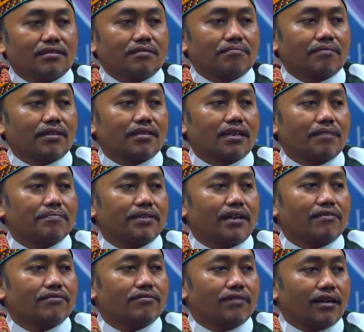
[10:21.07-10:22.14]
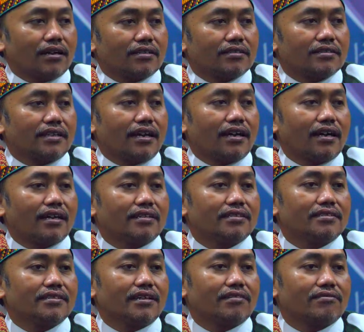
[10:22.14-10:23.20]
mazhab yang kuat, yang
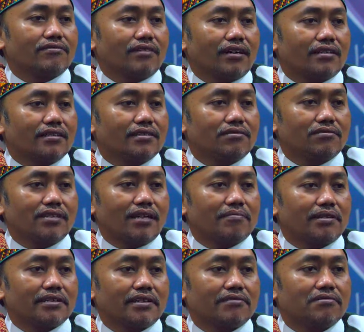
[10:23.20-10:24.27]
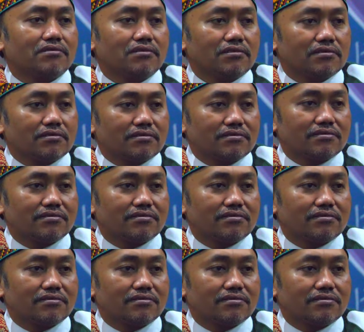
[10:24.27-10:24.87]
hadisnya kuat itu yang baca kunut.